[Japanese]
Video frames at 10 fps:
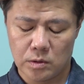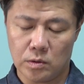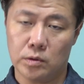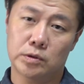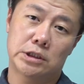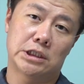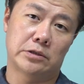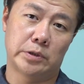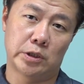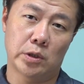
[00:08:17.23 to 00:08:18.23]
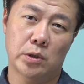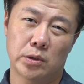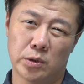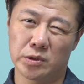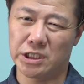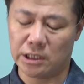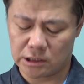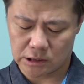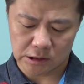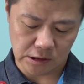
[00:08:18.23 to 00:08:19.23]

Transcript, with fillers: のジェルビーニョ要チェック